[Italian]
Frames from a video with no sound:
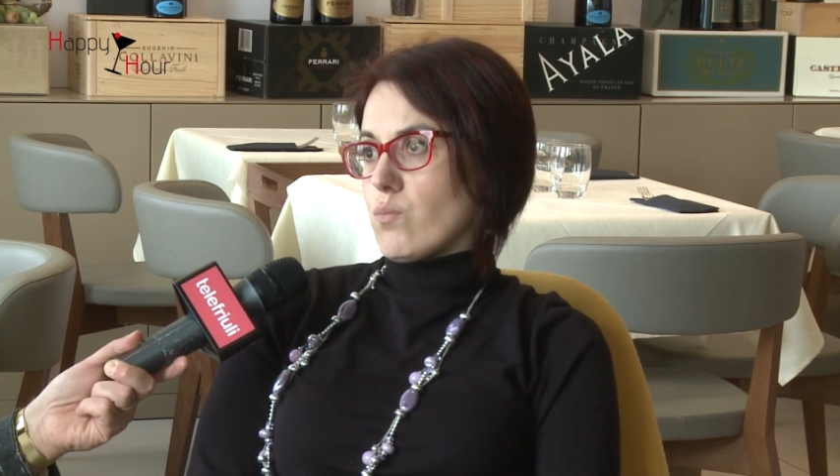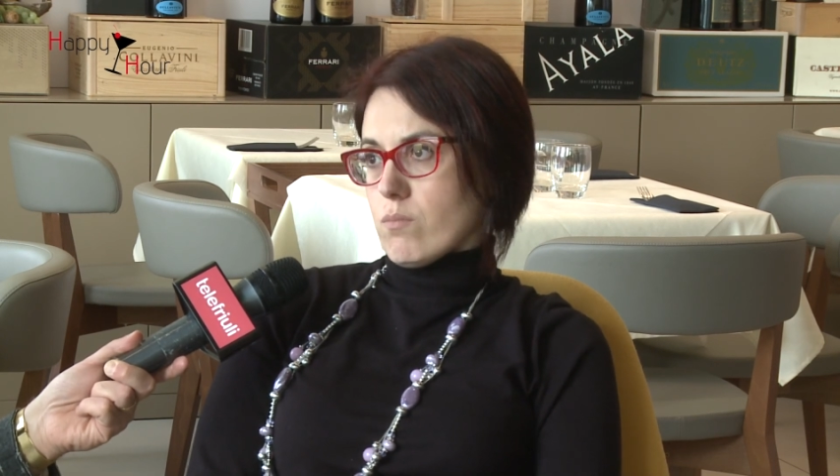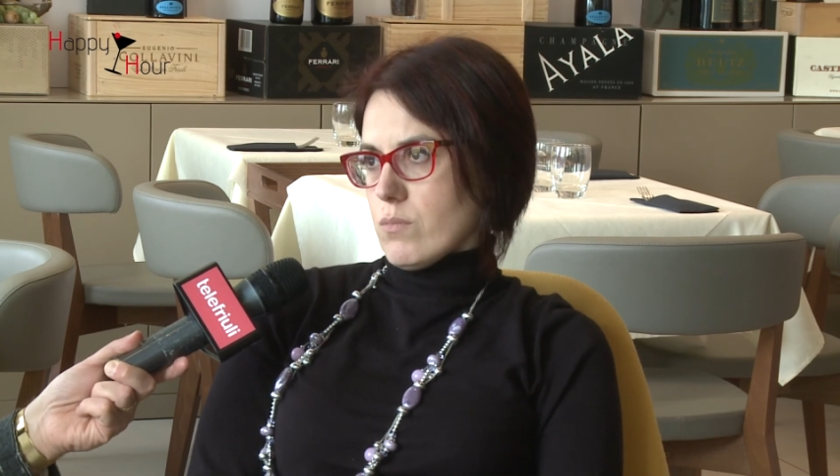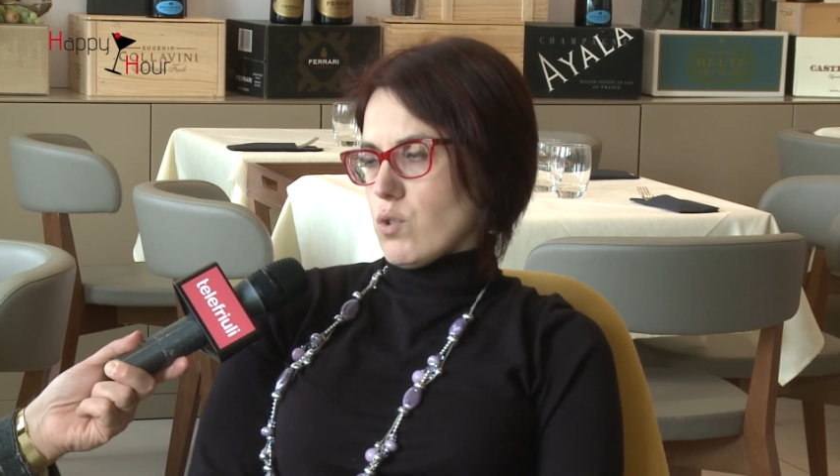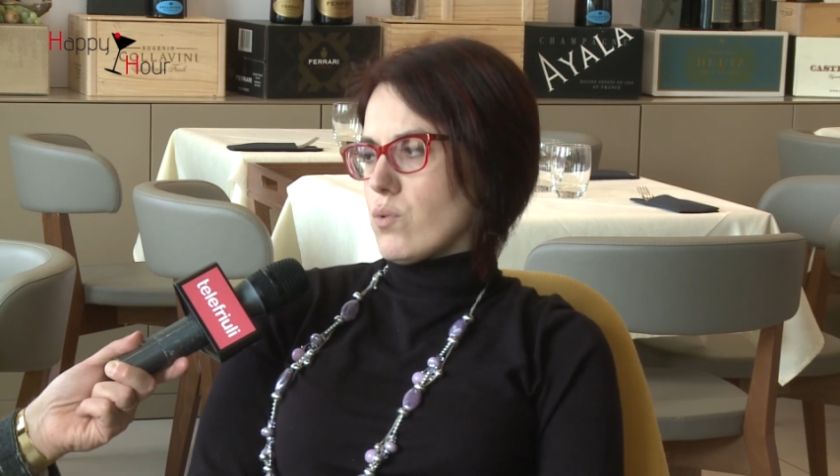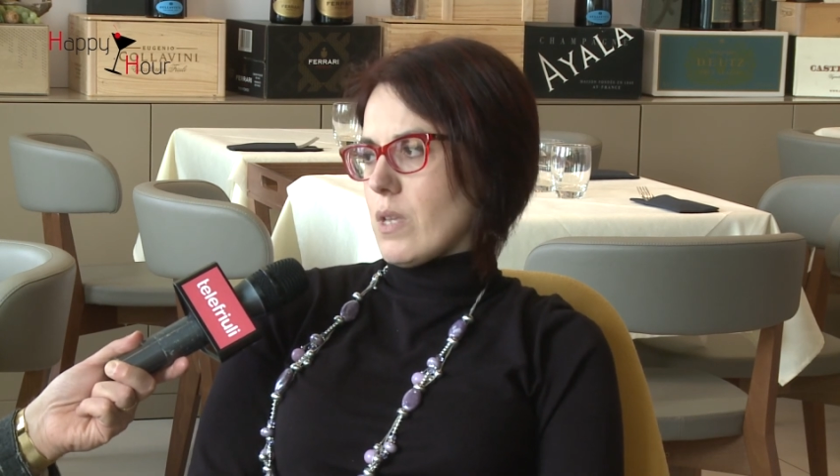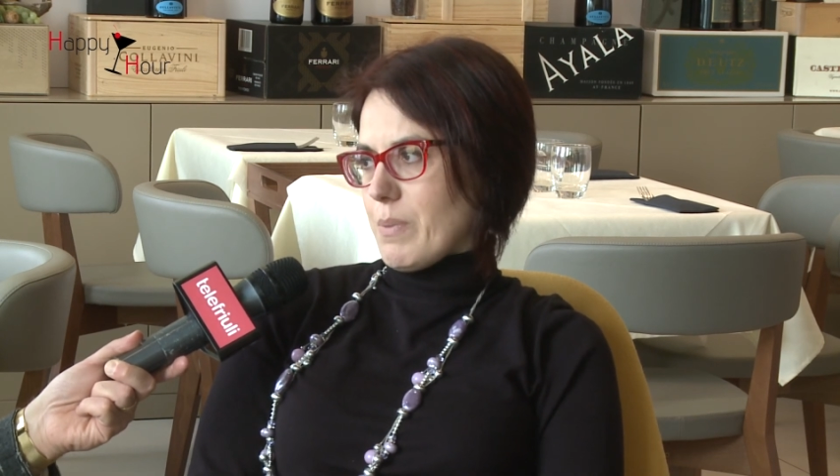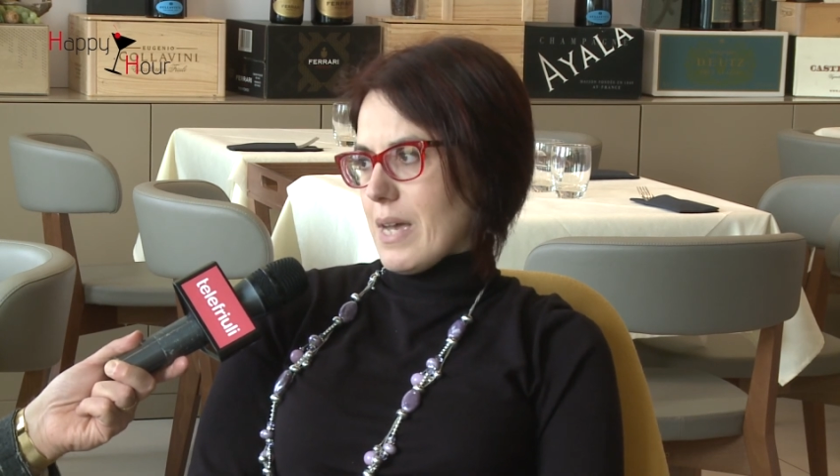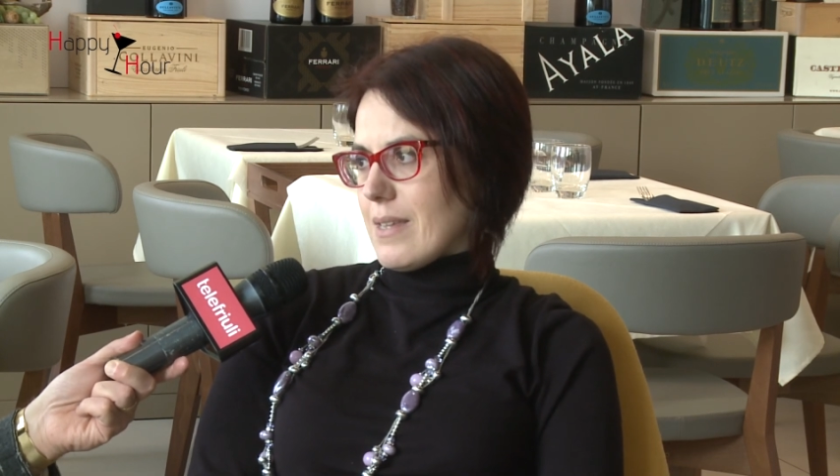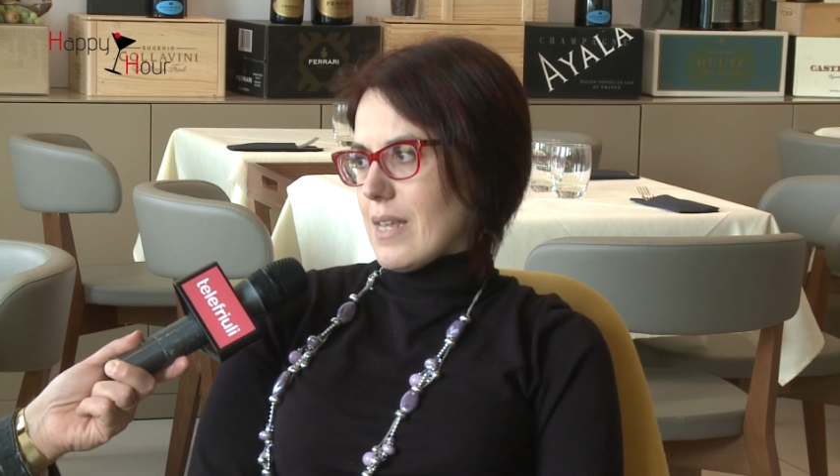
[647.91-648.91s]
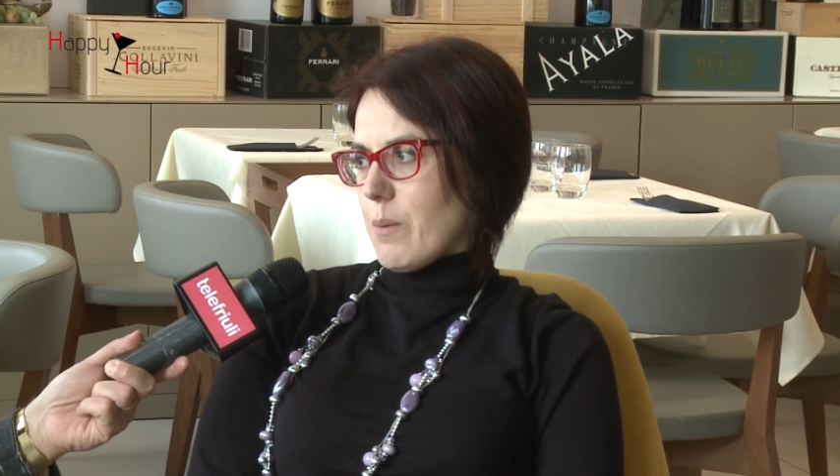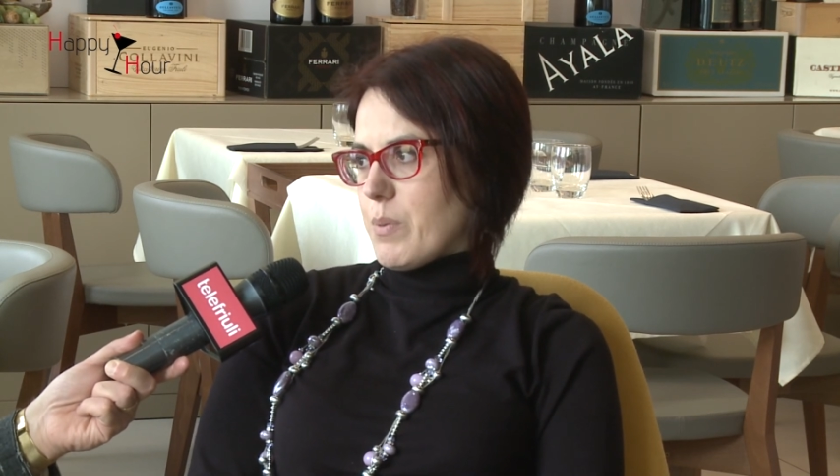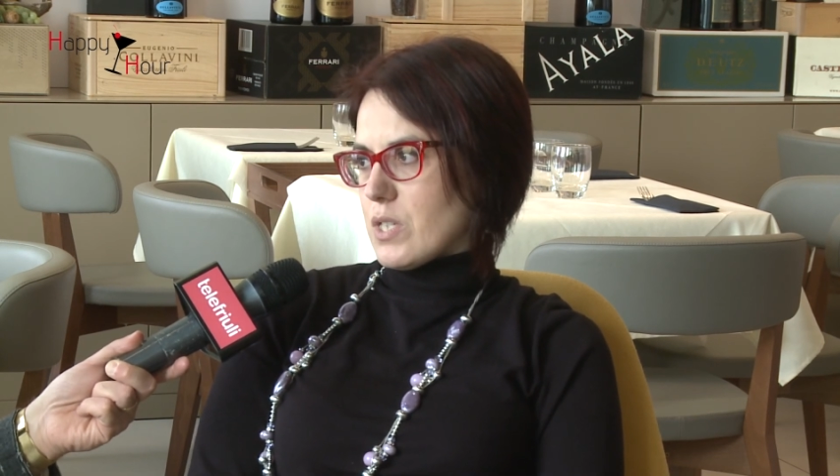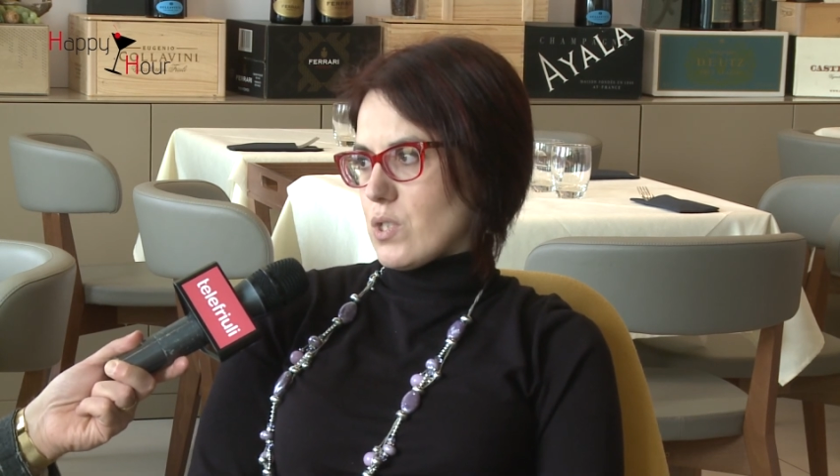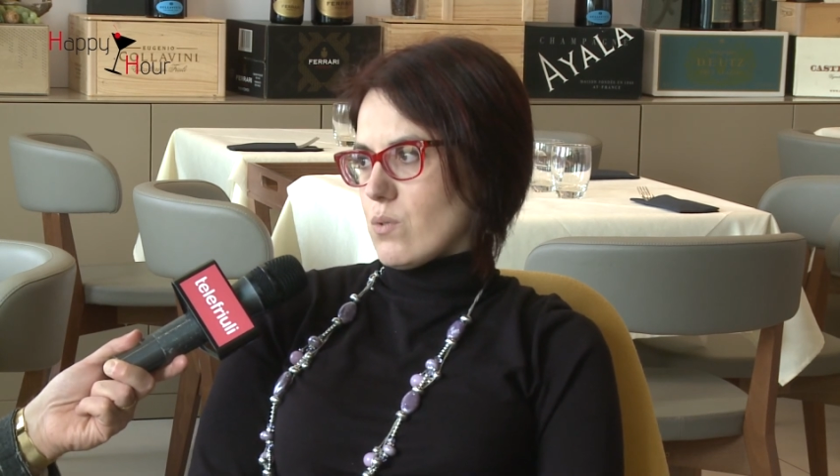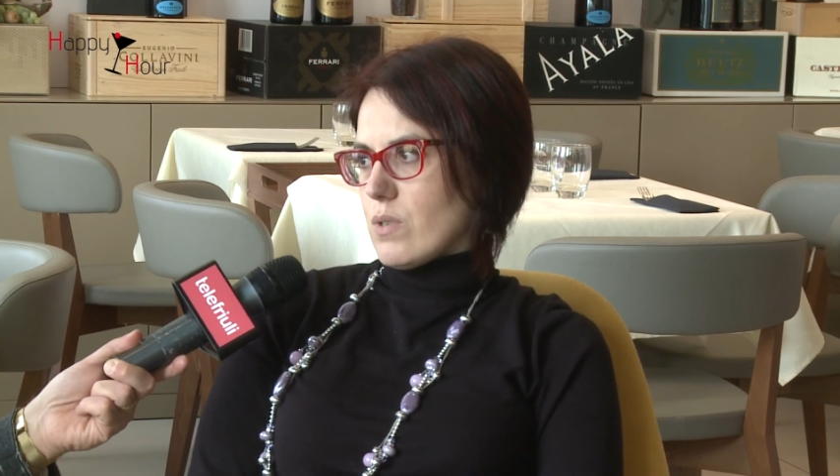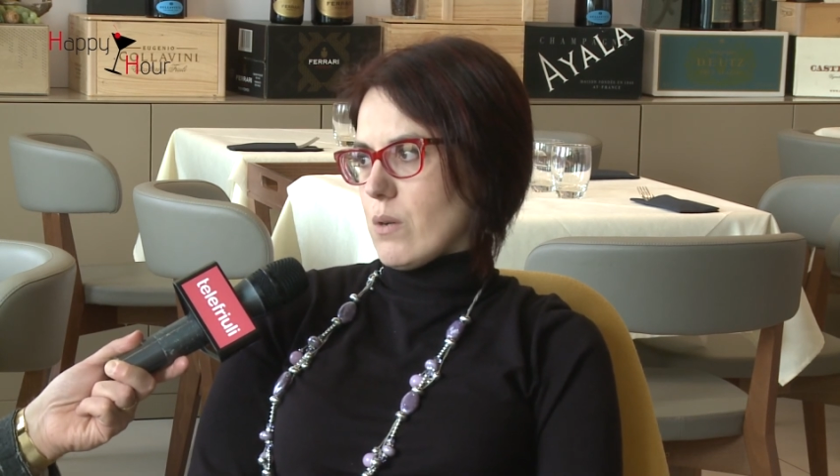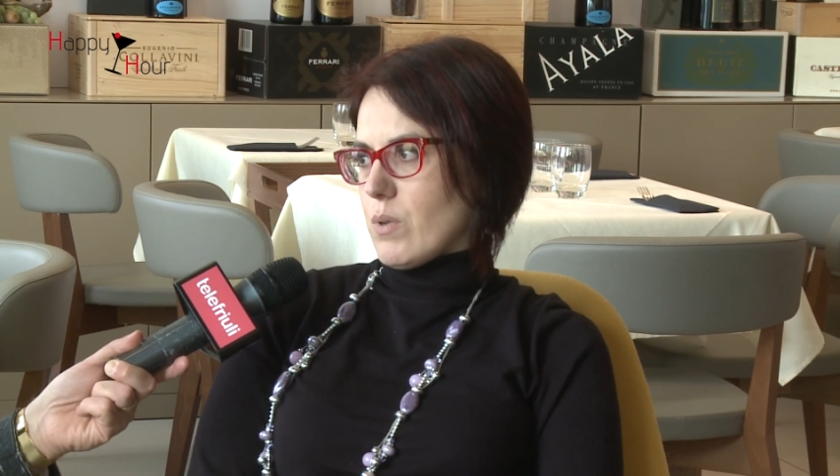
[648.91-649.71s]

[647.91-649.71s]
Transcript: mm, su, tutti i piani della persona,